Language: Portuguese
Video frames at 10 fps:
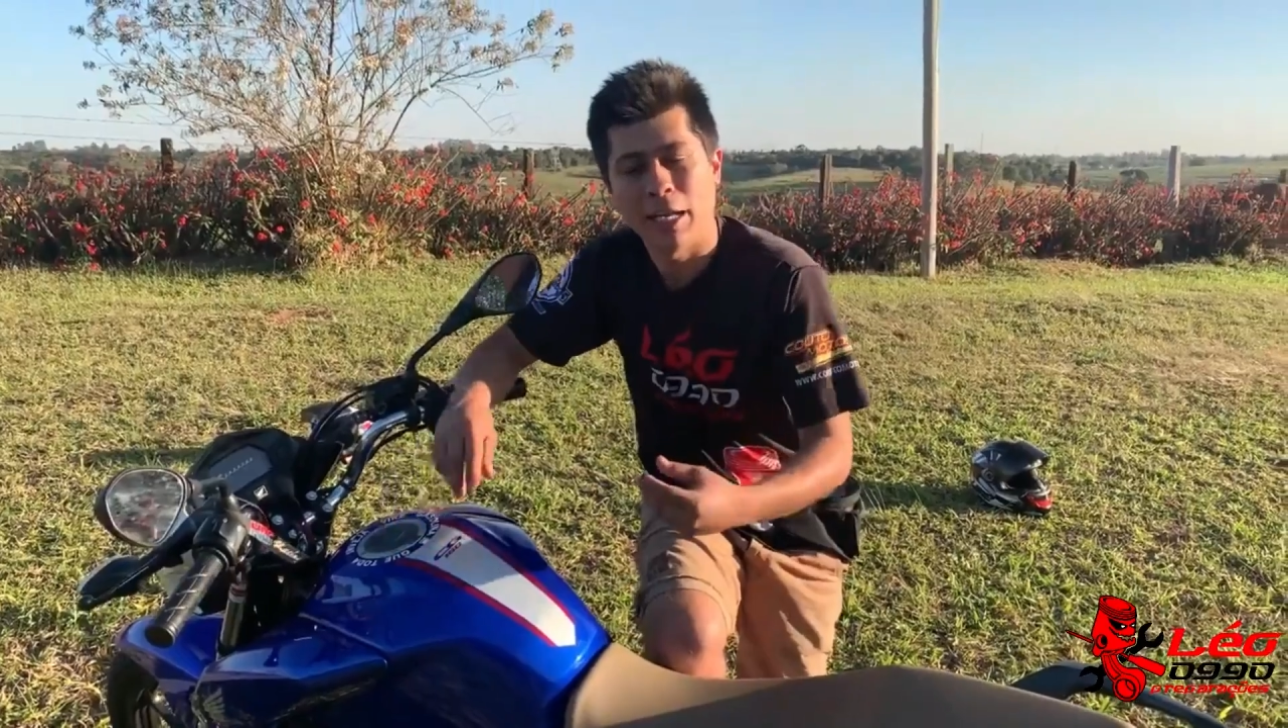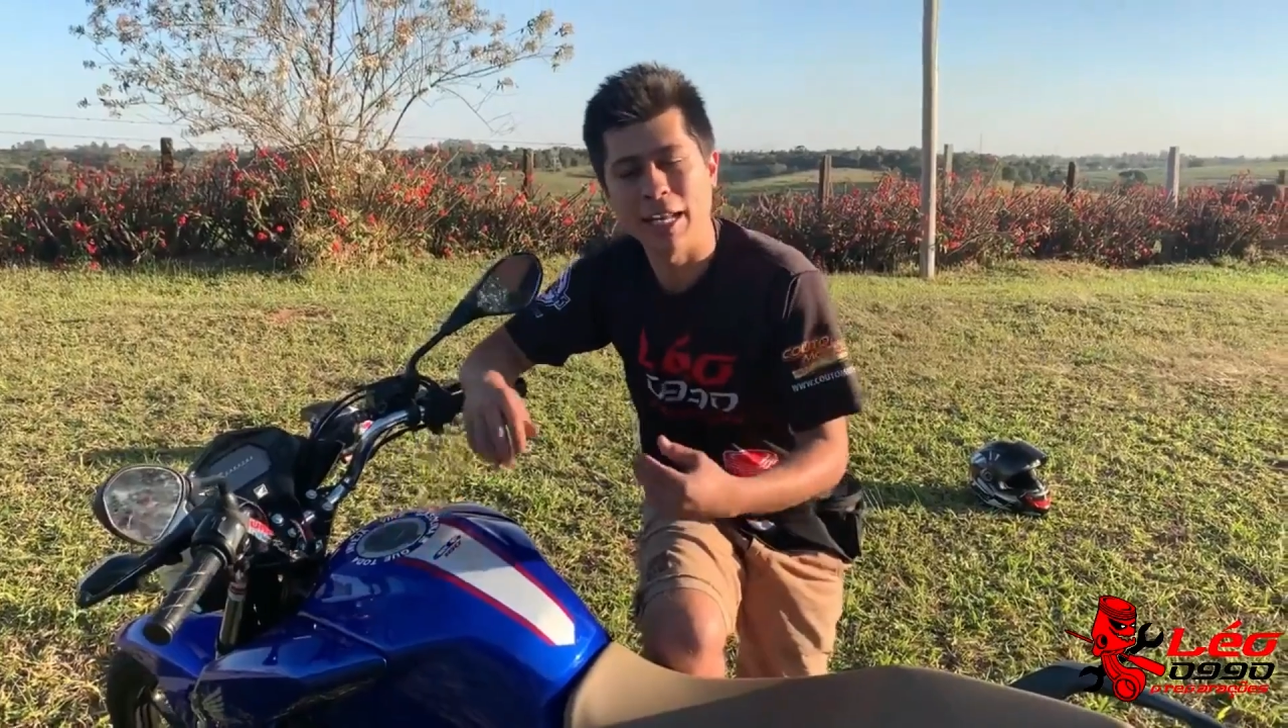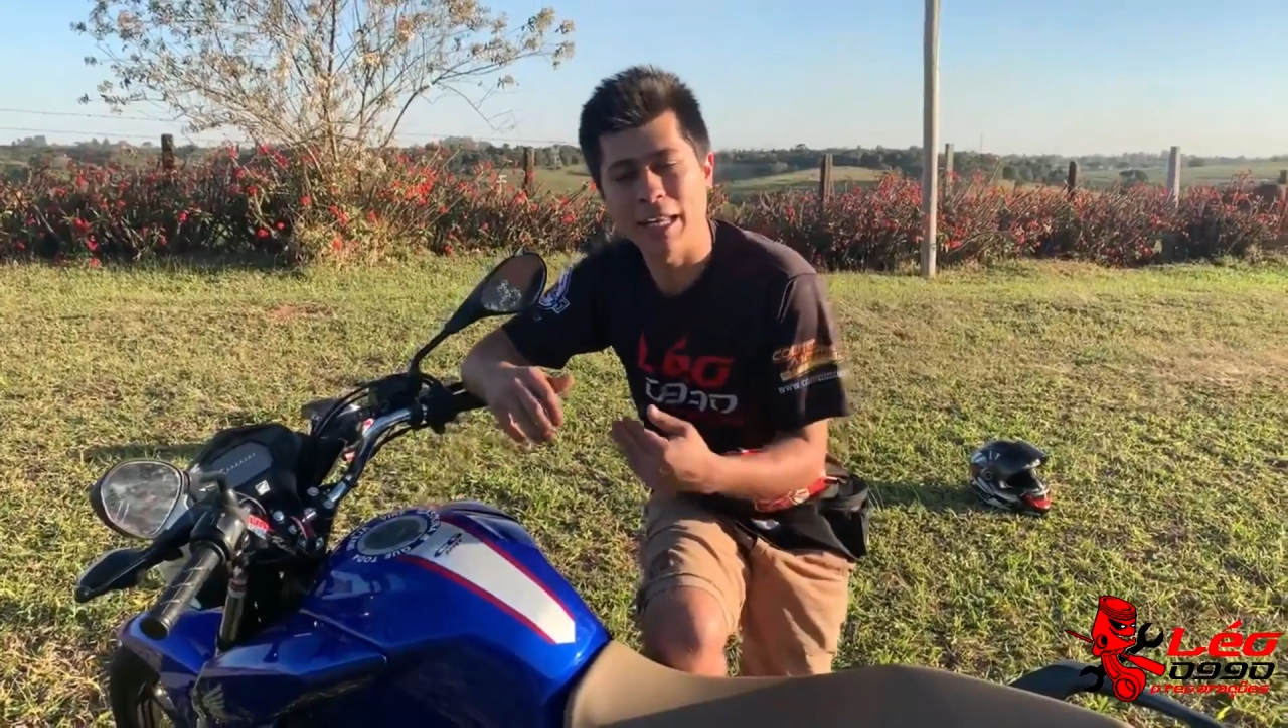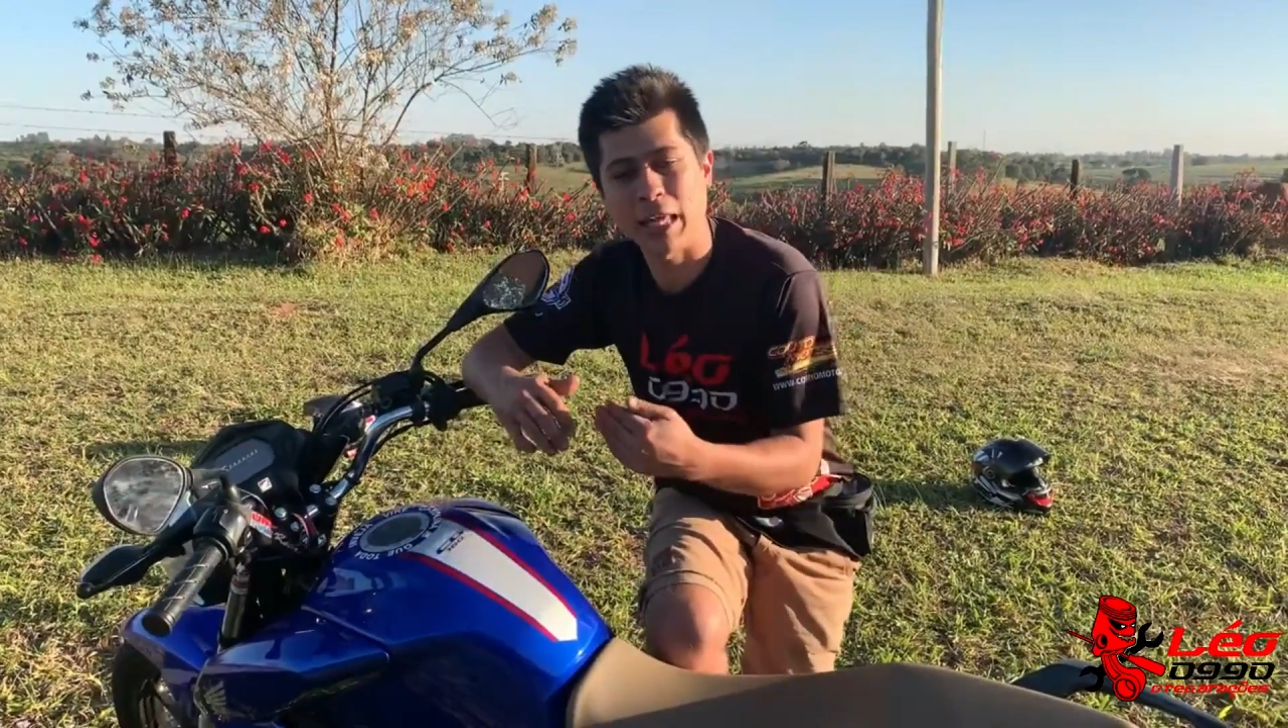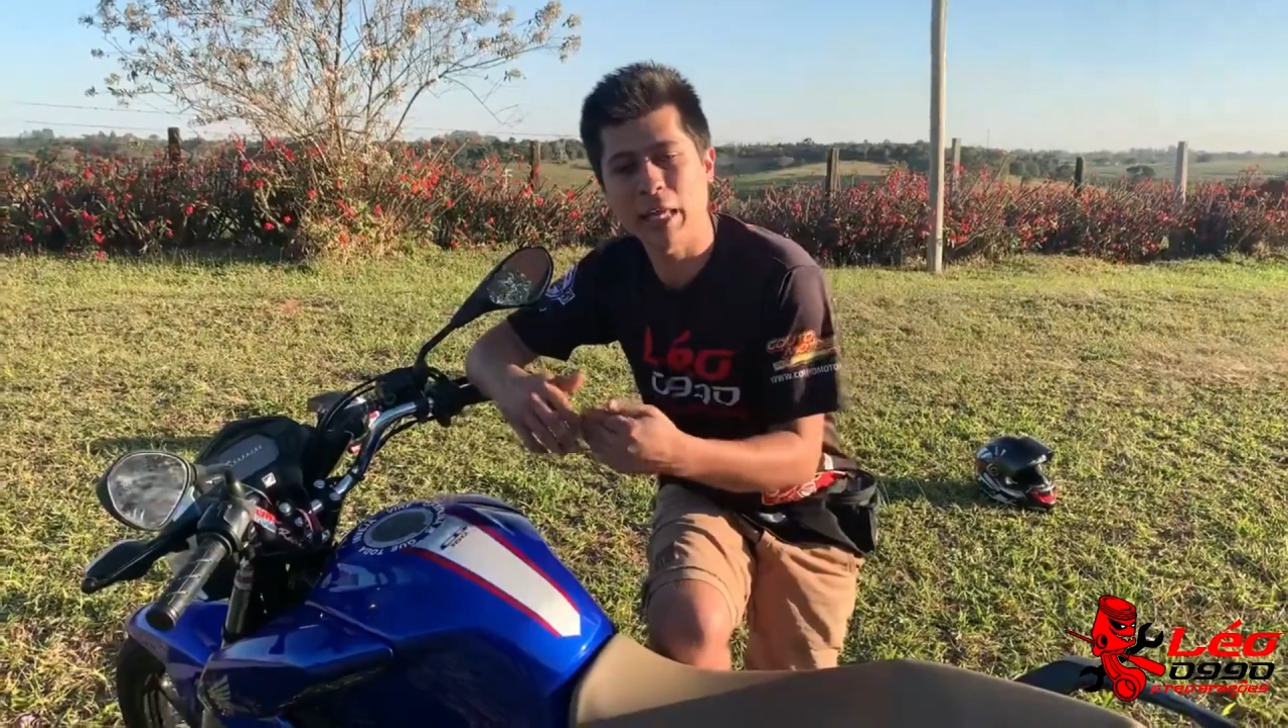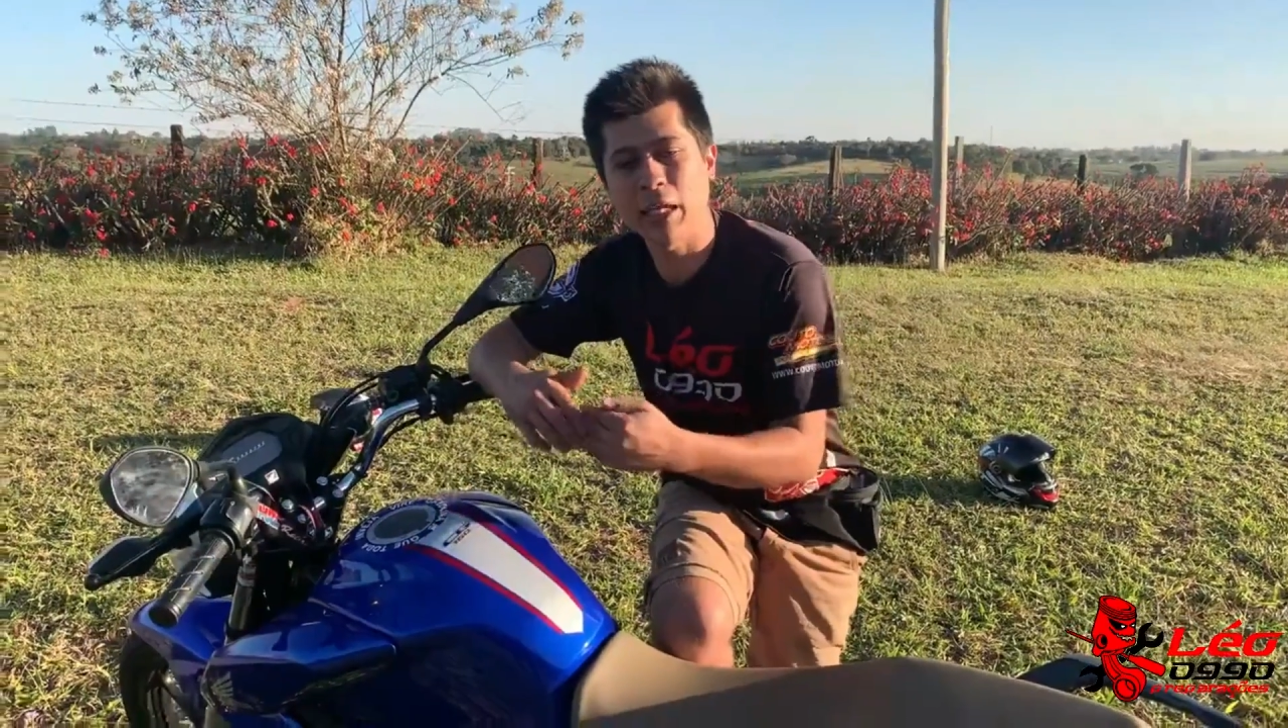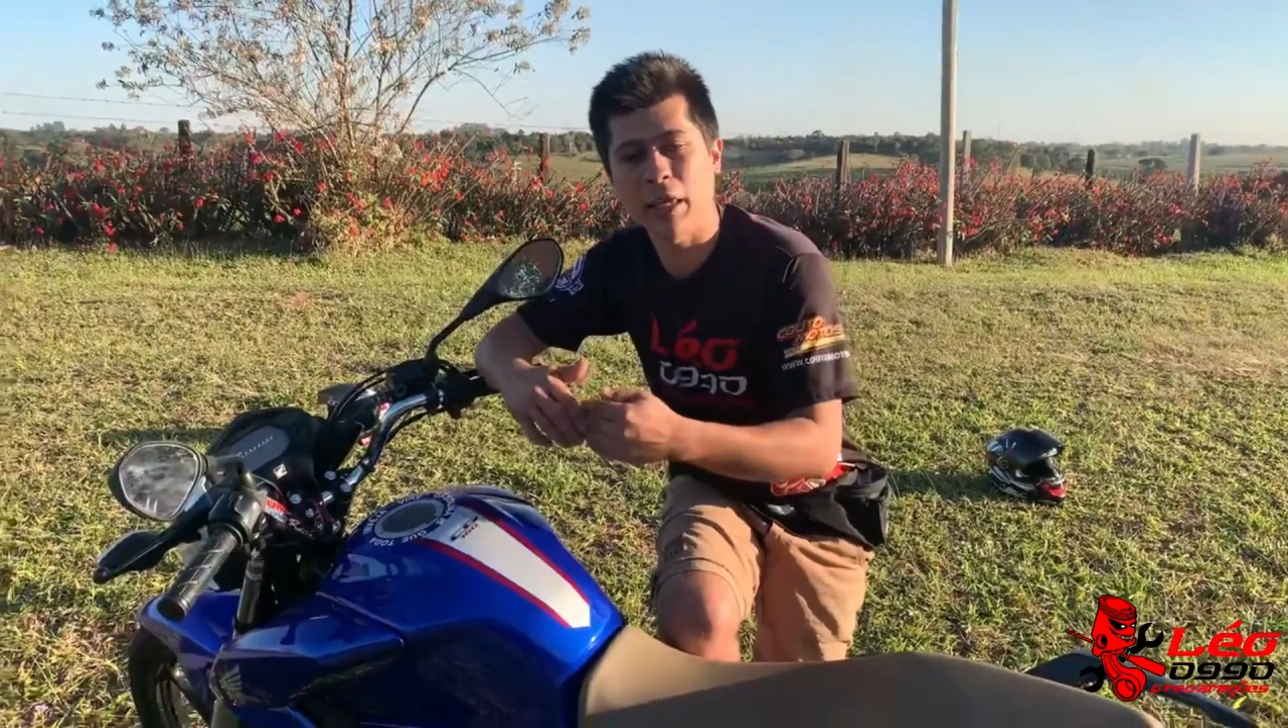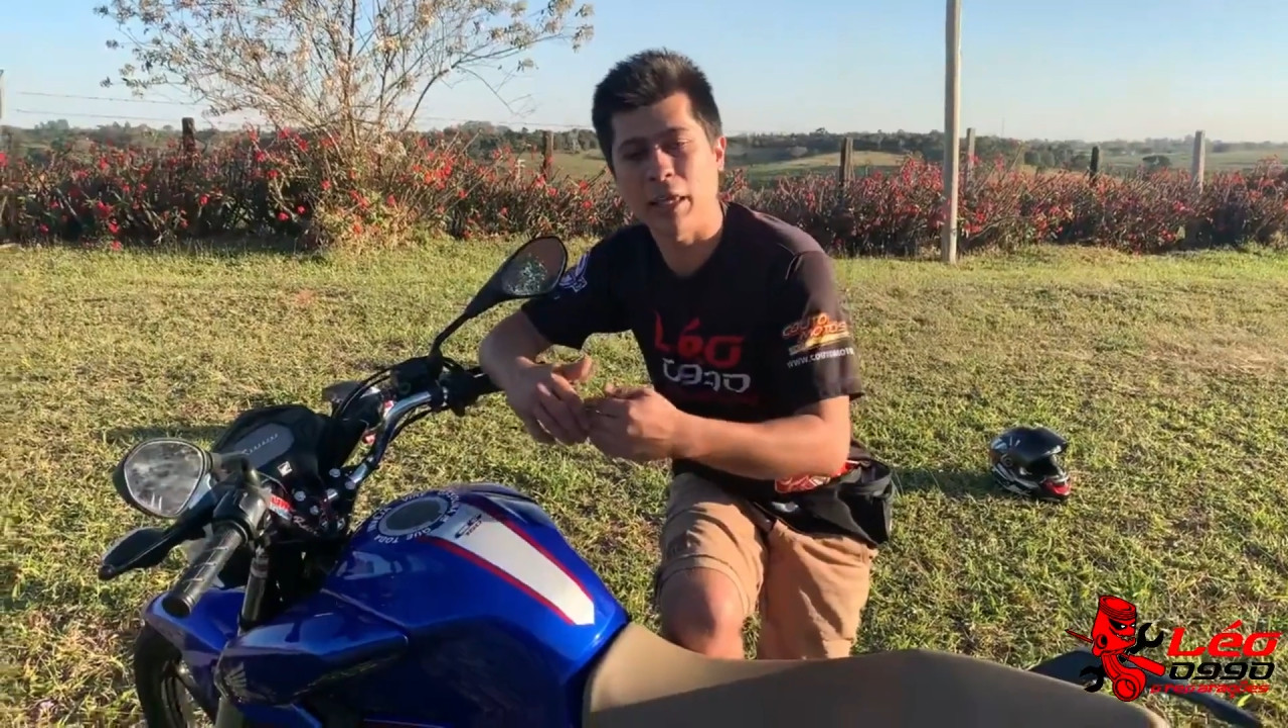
ele tem que